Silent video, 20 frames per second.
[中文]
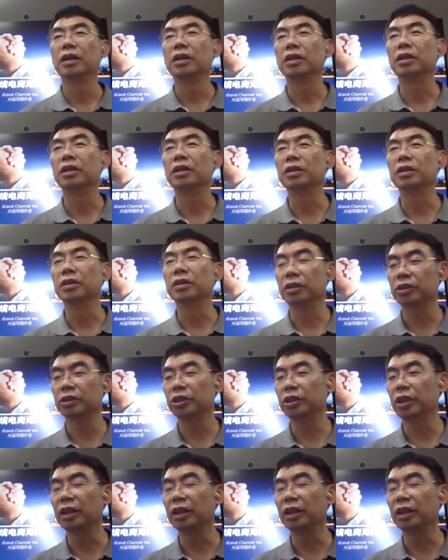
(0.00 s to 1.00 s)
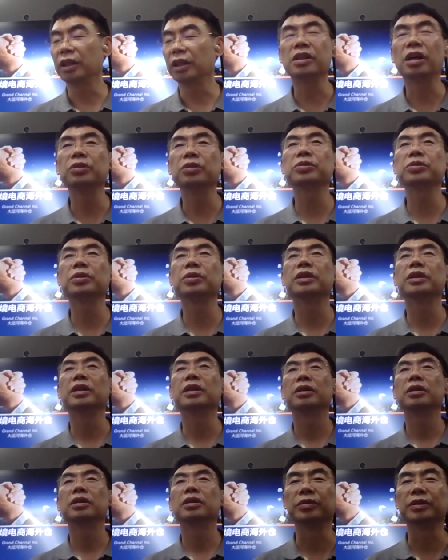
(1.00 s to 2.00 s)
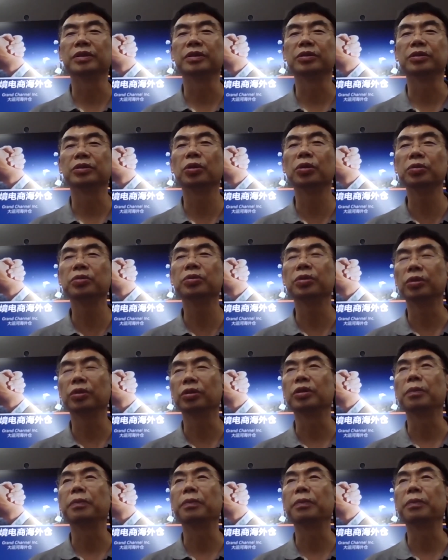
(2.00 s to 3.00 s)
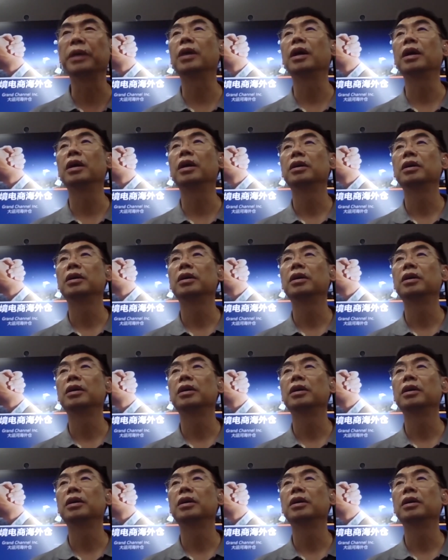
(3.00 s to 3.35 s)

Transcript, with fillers: 和商业操作的冲突或者变化